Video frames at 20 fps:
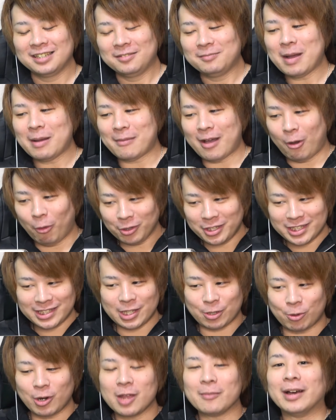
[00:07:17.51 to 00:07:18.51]
まあまあ、落ち
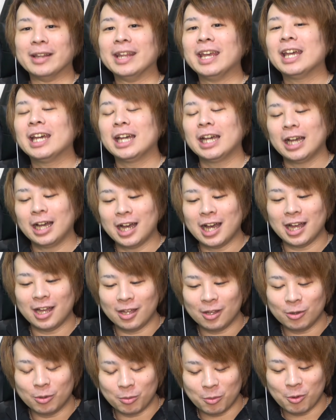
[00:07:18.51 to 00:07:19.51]
てこればね、
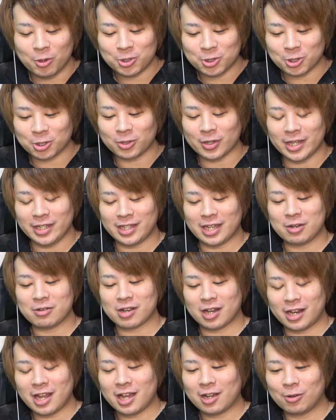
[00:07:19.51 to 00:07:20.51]
あの、もうちょっとはいける
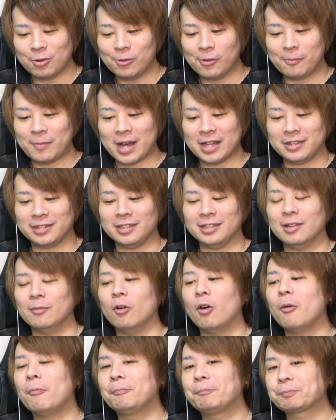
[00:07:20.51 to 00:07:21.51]
かな。このパーティーで
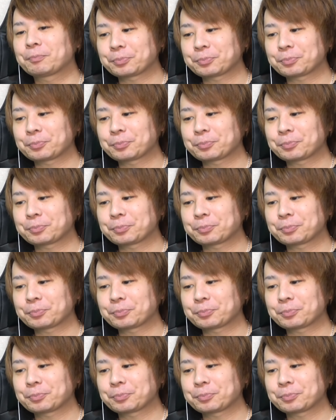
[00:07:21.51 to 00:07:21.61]
も。